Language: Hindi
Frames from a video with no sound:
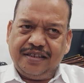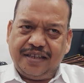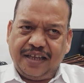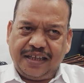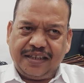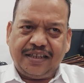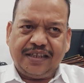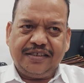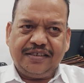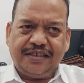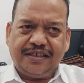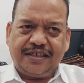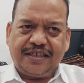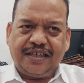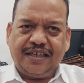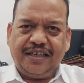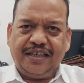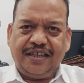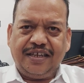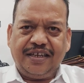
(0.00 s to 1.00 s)
दादाजी
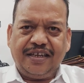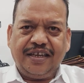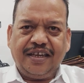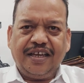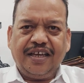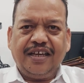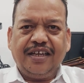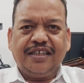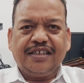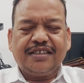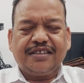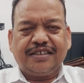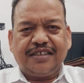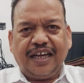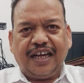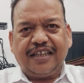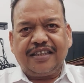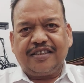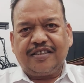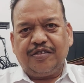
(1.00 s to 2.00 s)
के
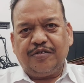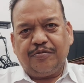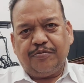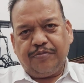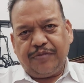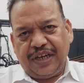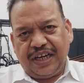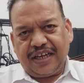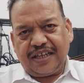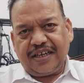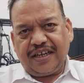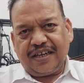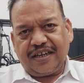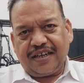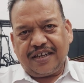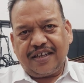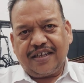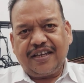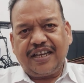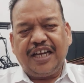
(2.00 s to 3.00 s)
साथ मिलकर
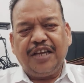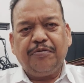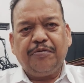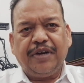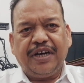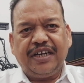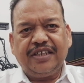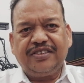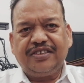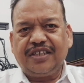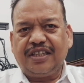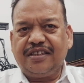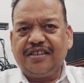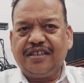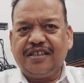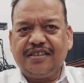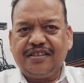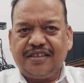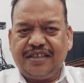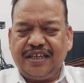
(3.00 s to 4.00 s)
कई बार
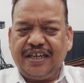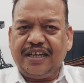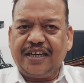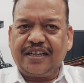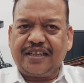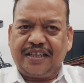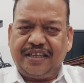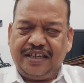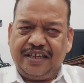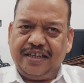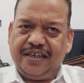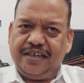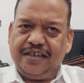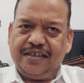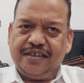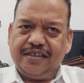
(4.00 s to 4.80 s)
चंदन तैयार किया